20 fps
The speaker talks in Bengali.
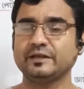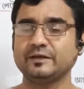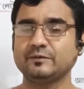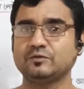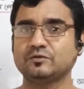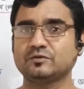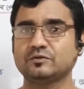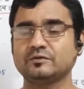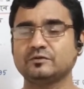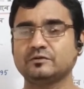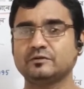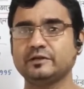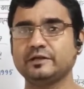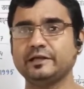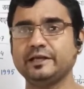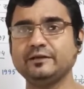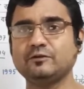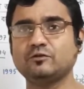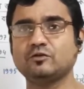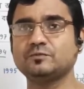এবং
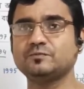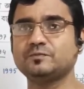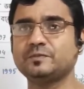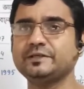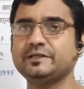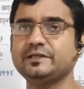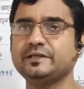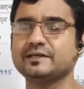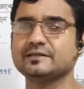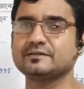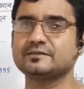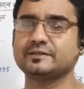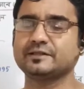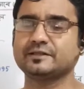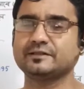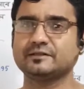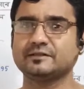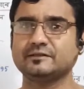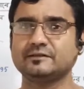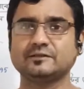এই কোম্পানির কাছ
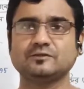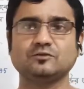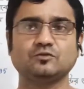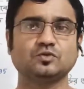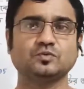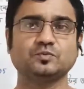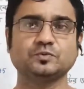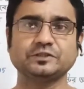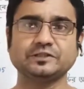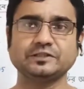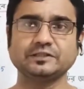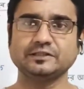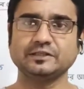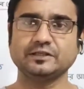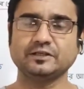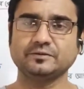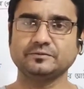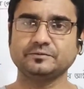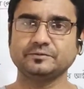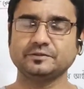থেকে তাদেরকে অনুমতি নিতে
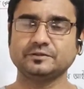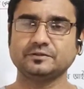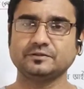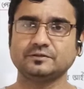হবে